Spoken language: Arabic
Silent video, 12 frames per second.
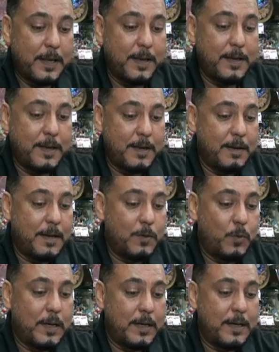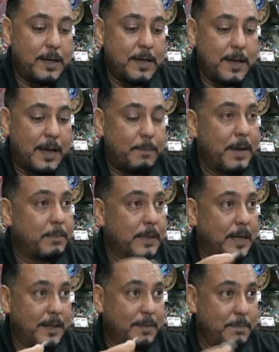اللحميه
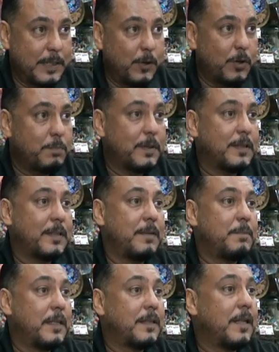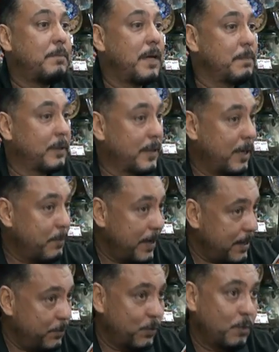بتاعه اللب دوت بتتطبخ بطريقه
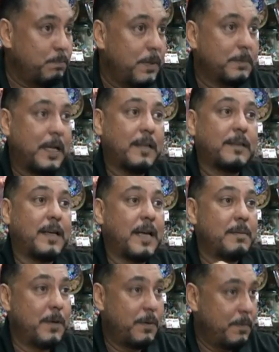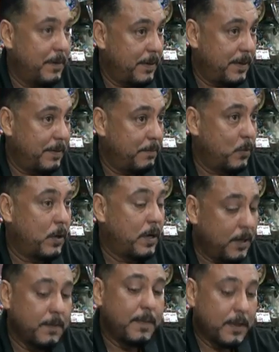معينه في اوروبا بتحط على آه،,
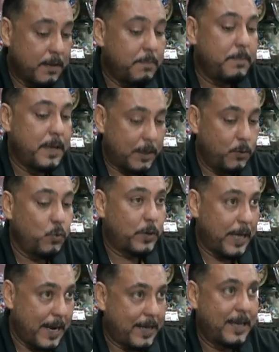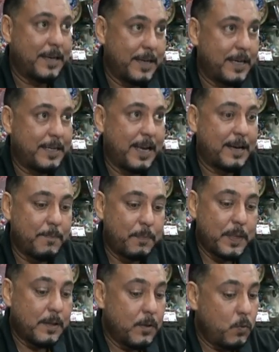اه بياكلوه كاكل هناك يعني آه،
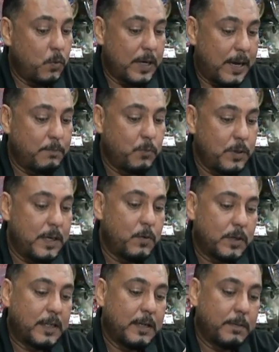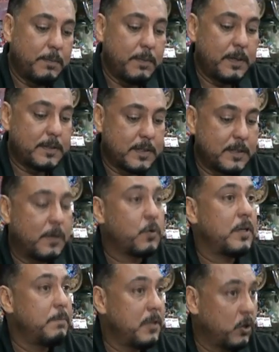آه، والحمد لله دلوقتي احنا
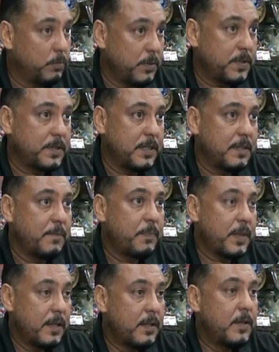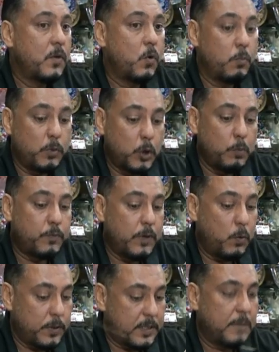بنستورد اللب دوت من الصين وبنجيب
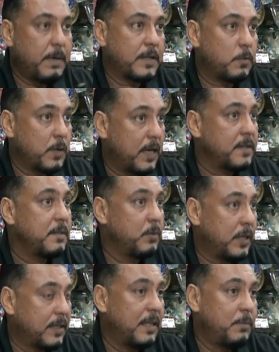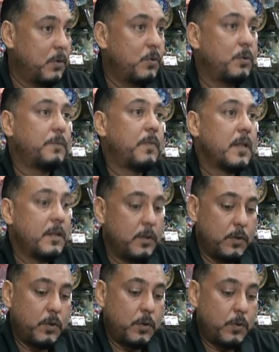في اول السنه محسوب بنخزن بضاعتنا منه
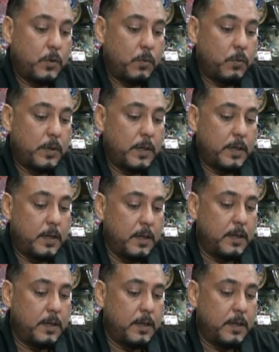و